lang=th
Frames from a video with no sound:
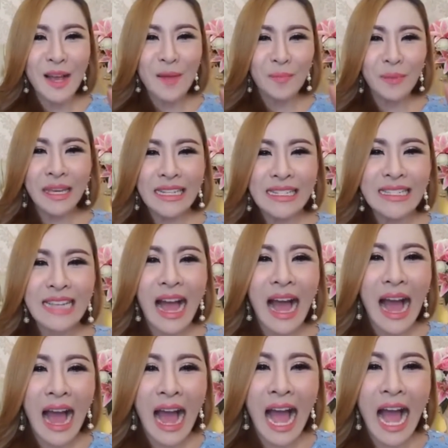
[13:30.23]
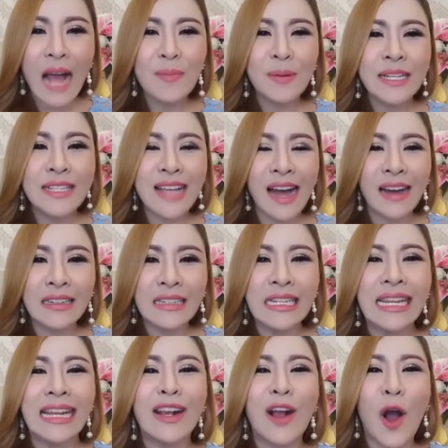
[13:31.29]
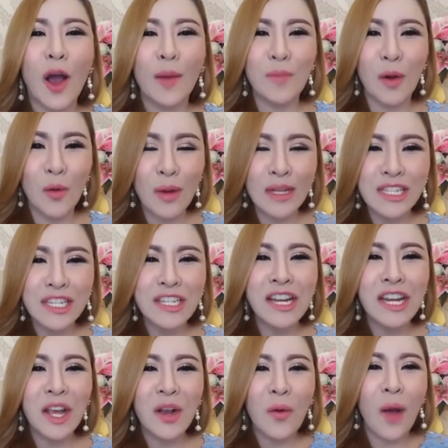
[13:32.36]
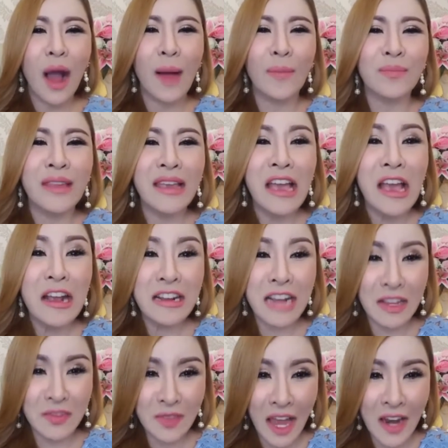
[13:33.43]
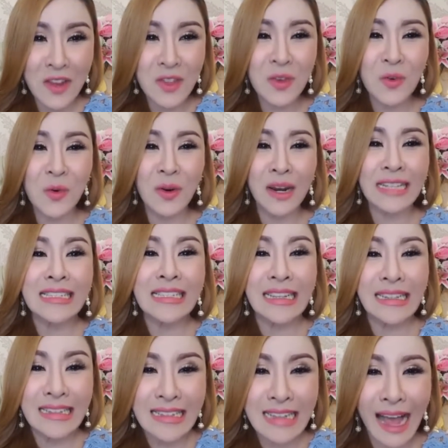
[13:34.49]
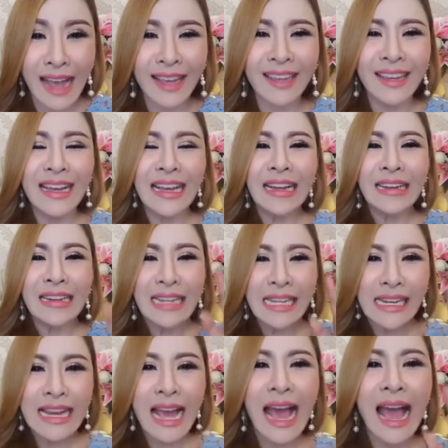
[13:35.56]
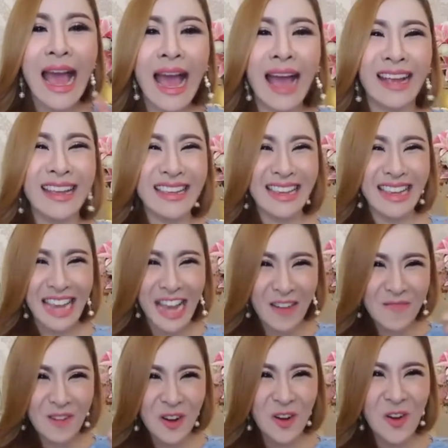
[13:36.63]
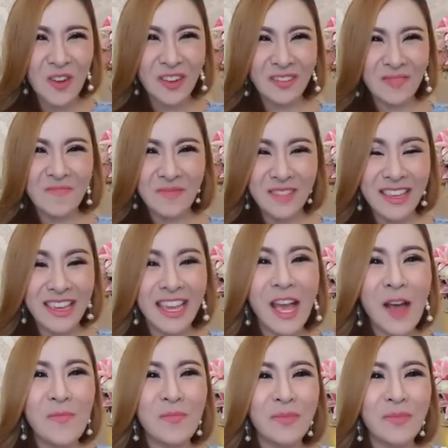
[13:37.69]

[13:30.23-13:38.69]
พี่จ๋าพี่จ๋าฤดีกรบอกว่าเชื่อในความกตัญญูและจริงใจดีน่าเยี่ยมลูกเยี่ยม